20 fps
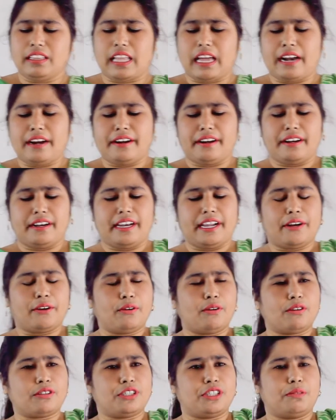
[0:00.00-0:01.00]
তার
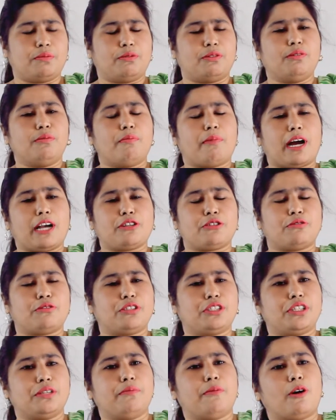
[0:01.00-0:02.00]
লেখক জীবন
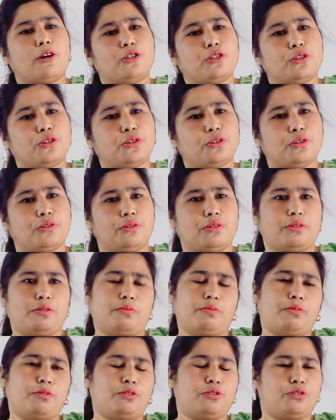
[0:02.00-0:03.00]
বাষট্টি বছর
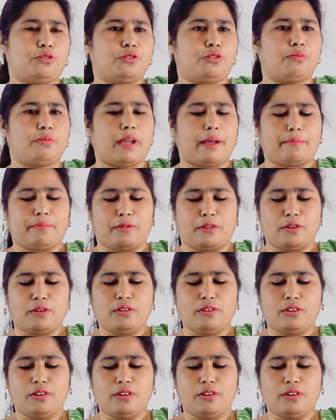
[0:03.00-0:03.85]
পর্যন্ত ব্যাপ্ত